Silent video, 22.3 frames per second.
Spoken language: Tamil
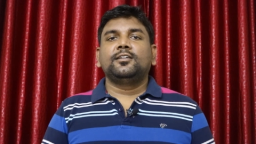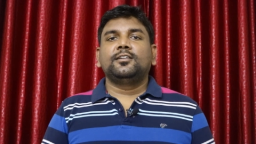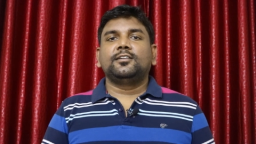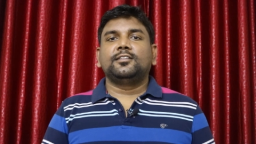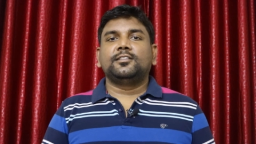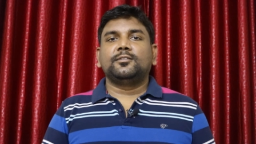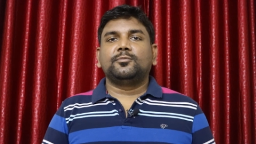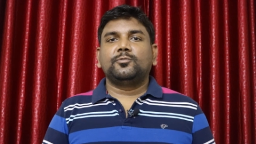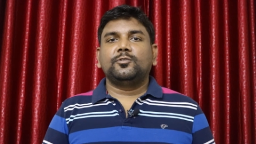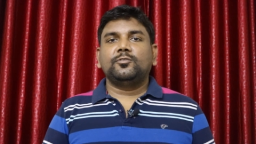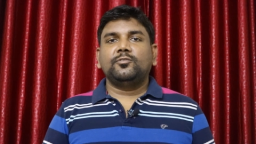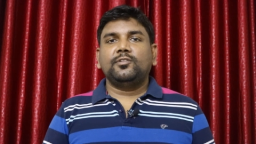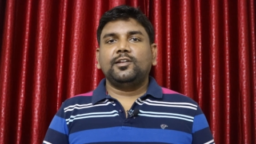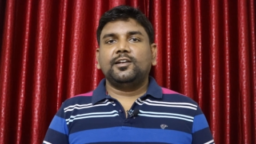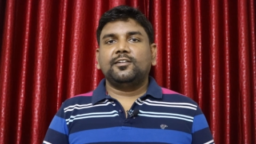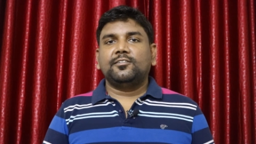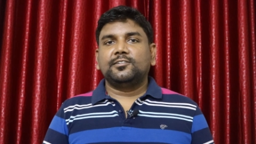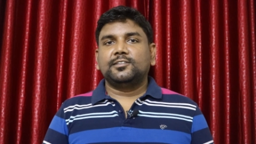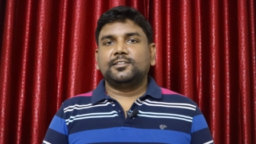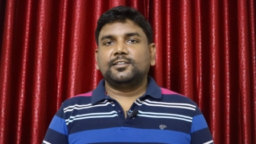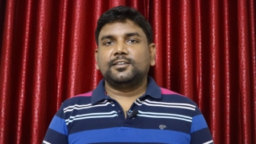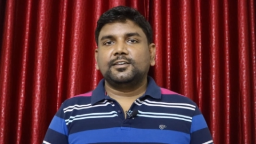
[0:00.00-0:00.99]
இந்த மூவியில்
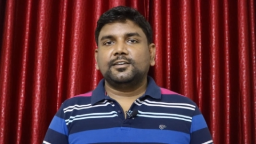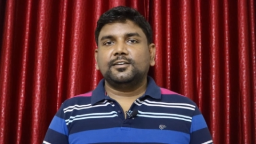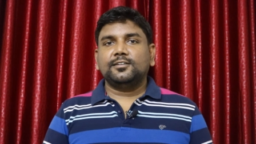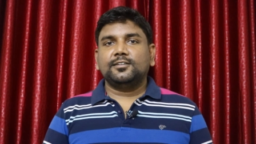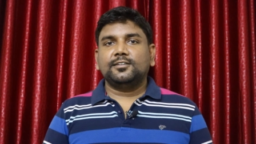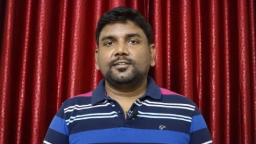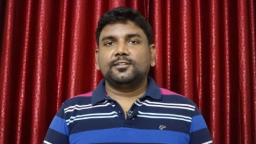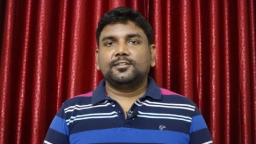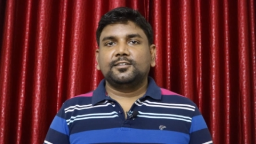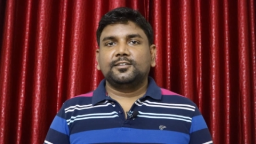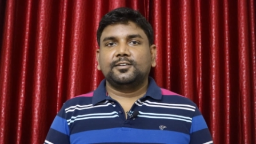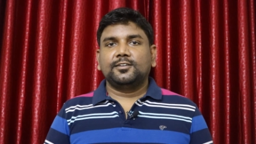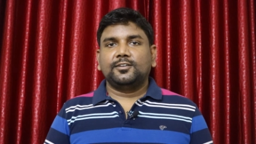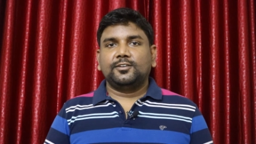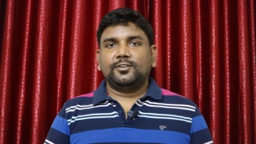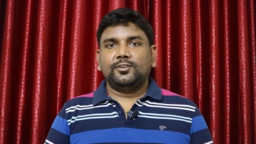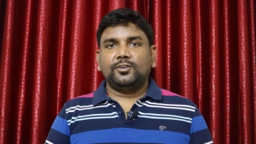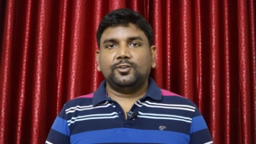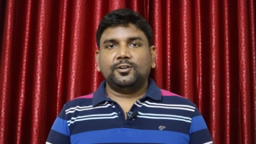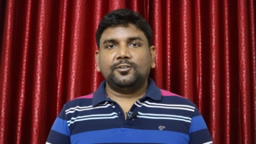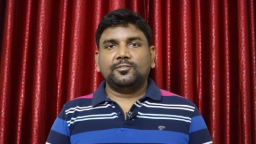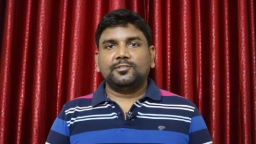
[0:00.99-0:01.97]
வந்து
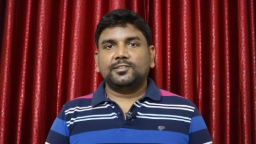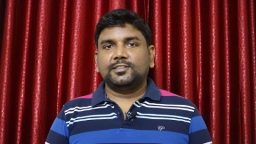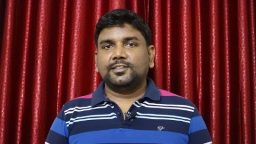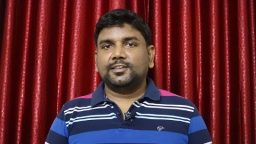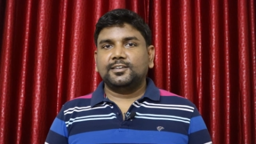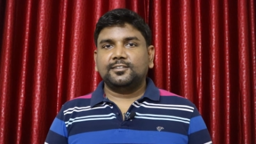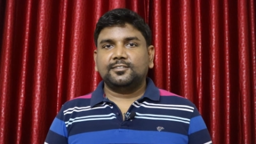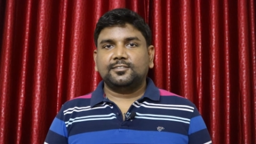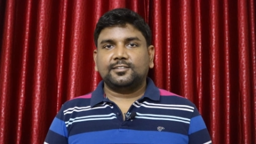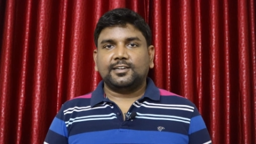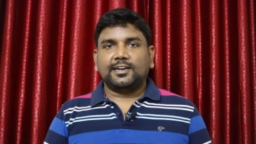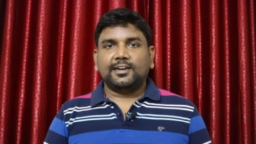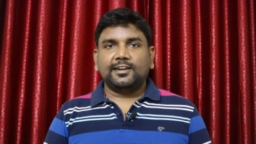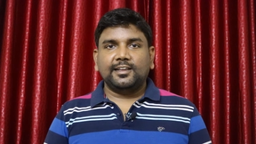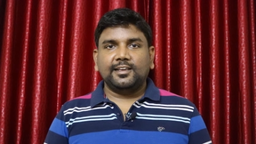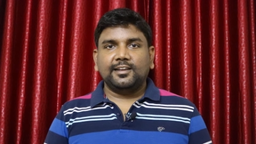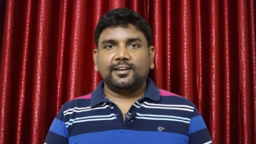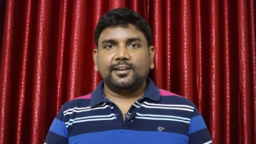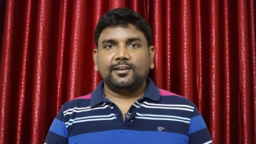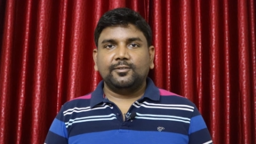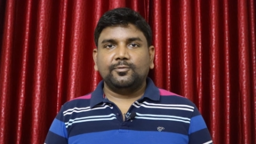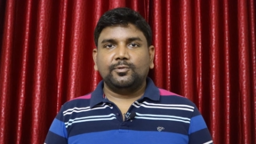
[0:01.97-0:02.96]
ஹீரோ வந்து
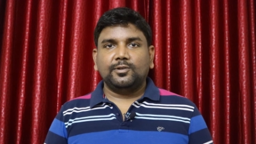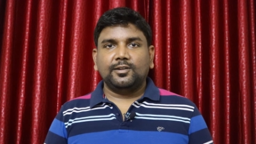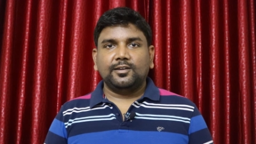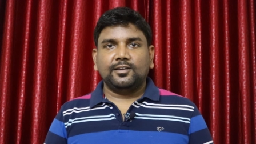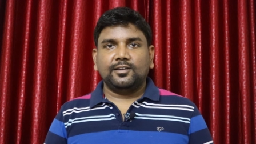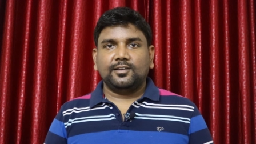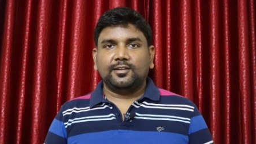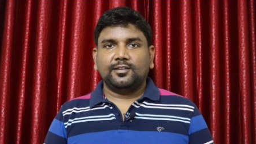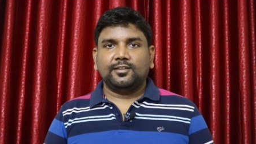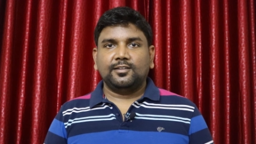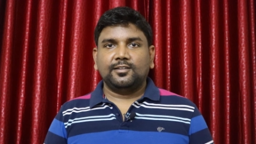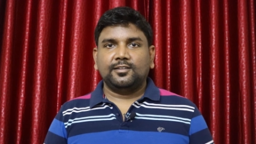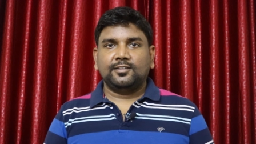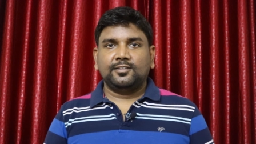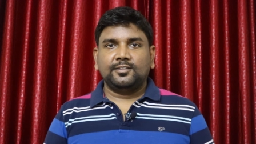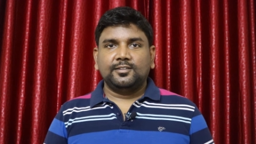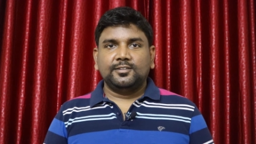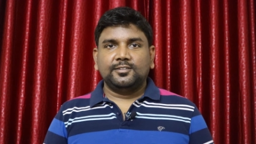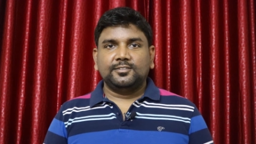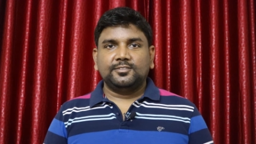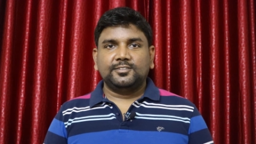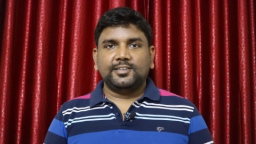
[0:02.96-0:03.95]
ஸ்டார்டிங்லேயே உள்ள
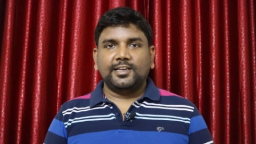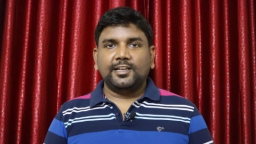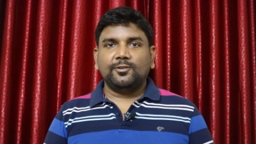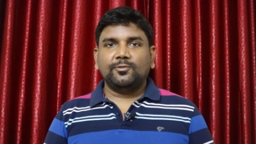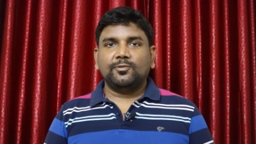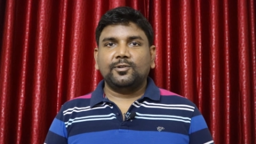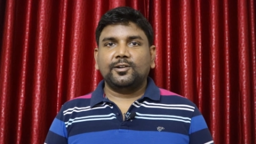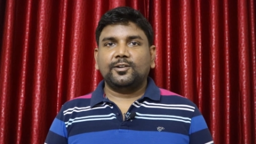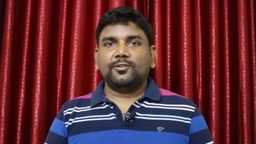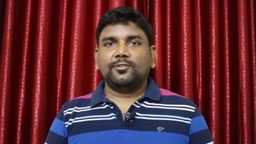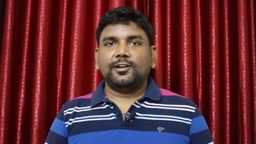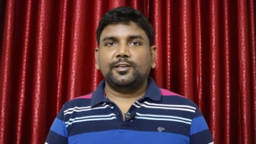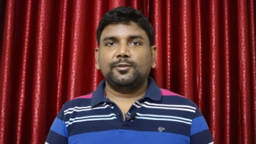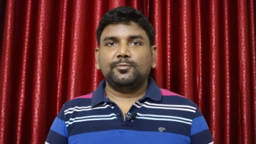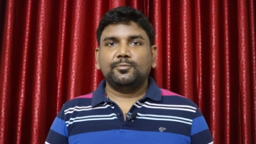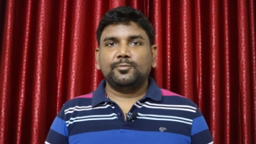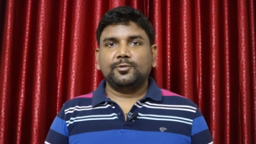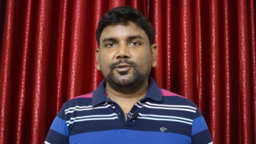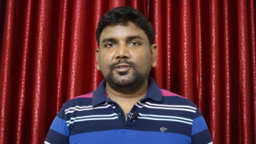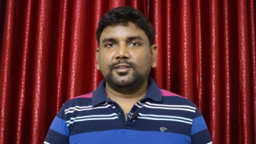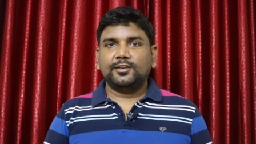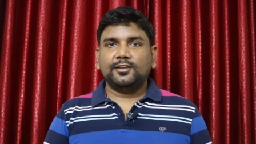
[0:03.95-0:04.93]
ஜெயிலுக்குள்ளே நுழையும்
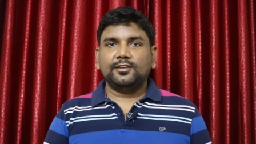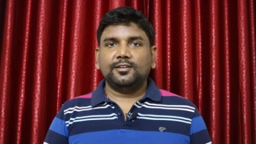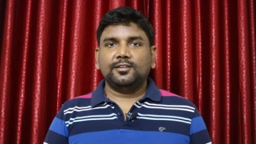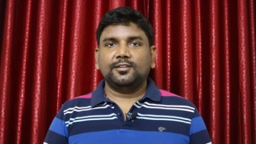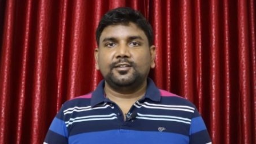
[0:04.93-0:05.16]
போது